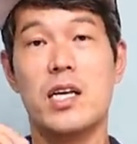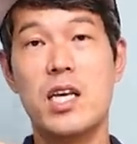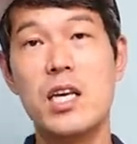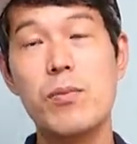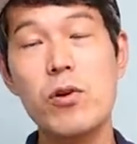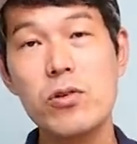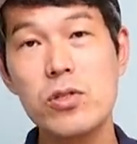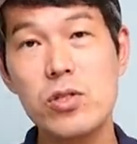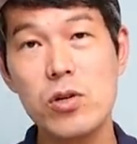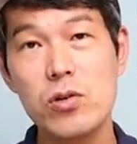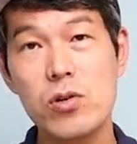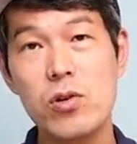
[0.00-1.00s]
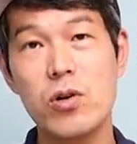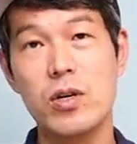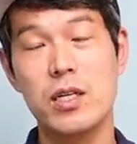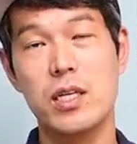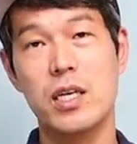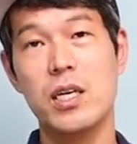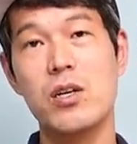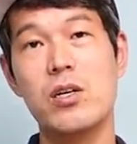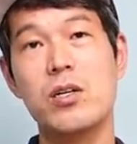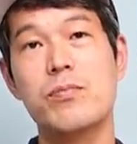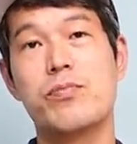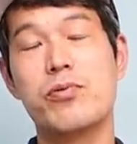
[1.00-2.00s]
기본적으로
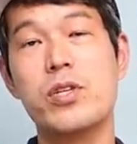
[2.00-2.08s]
이런